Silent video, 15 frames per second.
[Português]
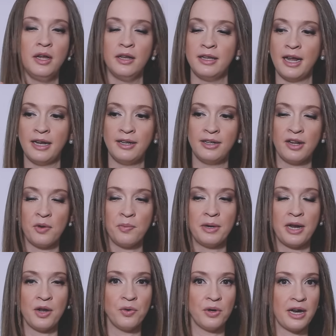Dá
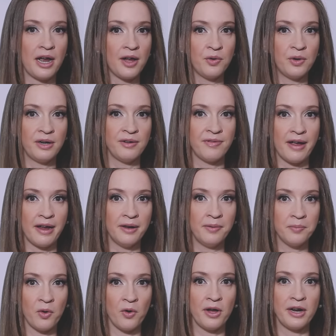determinado horário ele vai
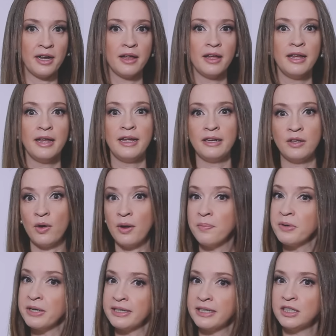embora. Então é
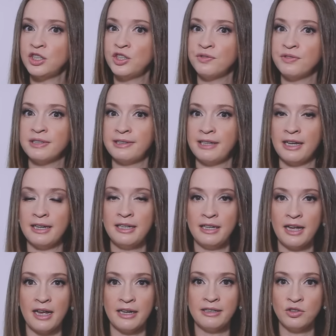importante você
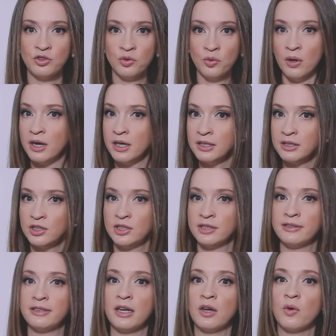alinhar isso antes,
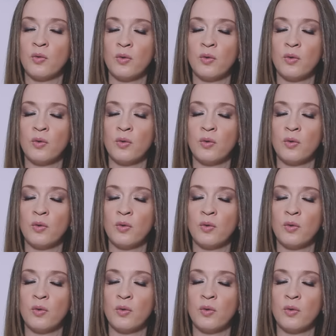né?